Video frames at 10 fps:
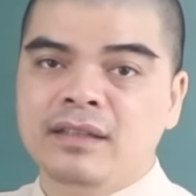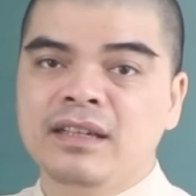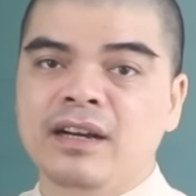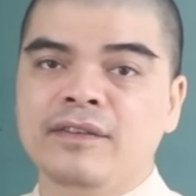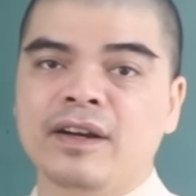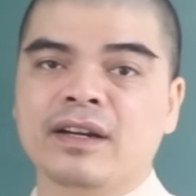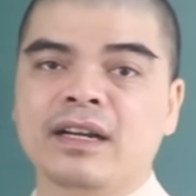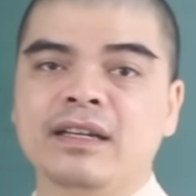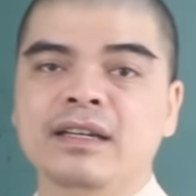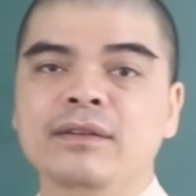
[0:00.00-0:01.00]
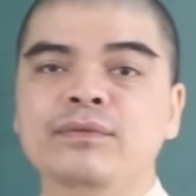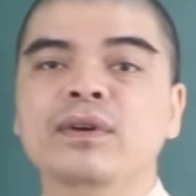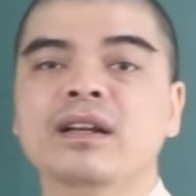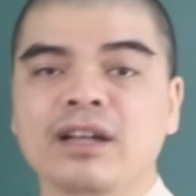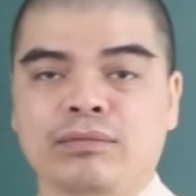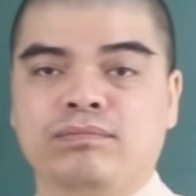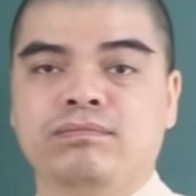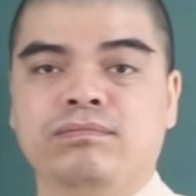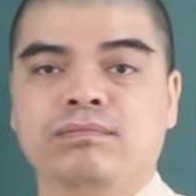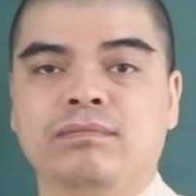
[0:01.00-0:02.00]
Nhờ vào cái phước
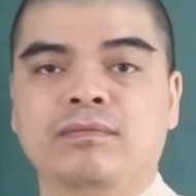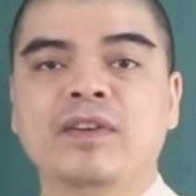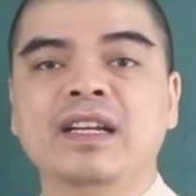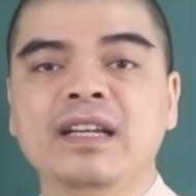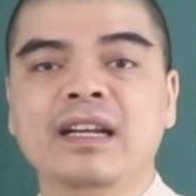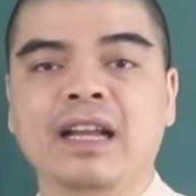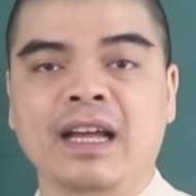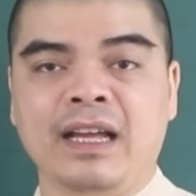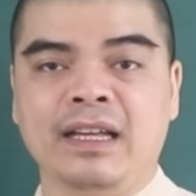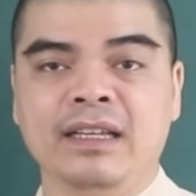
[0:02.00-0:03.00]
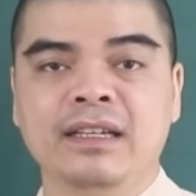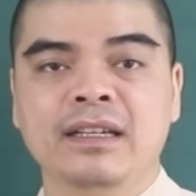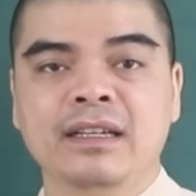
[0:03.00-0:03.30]
lộc, vậy nên là